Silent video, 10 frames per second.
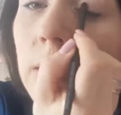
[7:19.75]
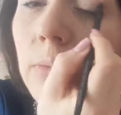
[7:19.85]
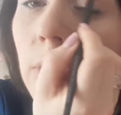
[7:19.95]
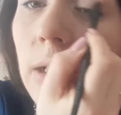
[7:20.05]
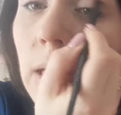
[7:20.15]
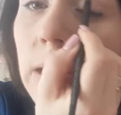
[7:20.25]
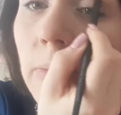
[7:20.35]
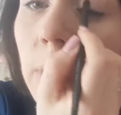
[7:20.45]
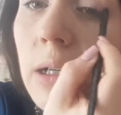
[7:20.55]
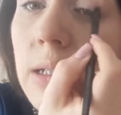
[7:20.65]
Тем более,
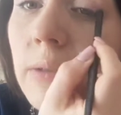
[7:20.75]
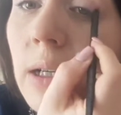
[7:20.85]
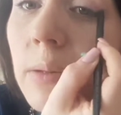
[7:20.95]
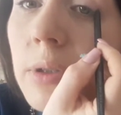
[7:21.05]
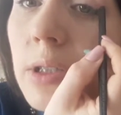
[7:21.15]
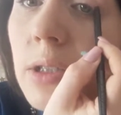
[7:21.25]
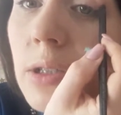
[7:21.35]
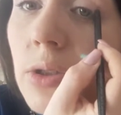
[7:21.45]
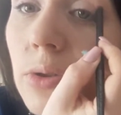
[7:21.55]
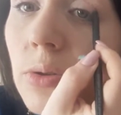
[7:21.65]
когда прорисовали
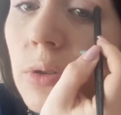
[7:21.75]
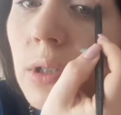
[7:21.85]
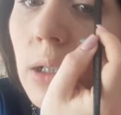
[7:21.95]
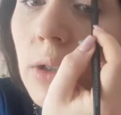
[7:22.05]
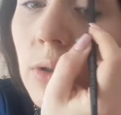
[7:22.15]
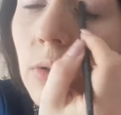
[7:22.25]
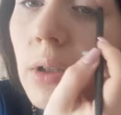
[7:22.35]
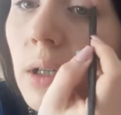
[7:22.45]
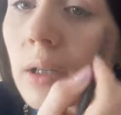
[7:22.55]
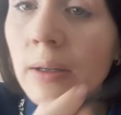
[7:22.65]
межресничную складочку,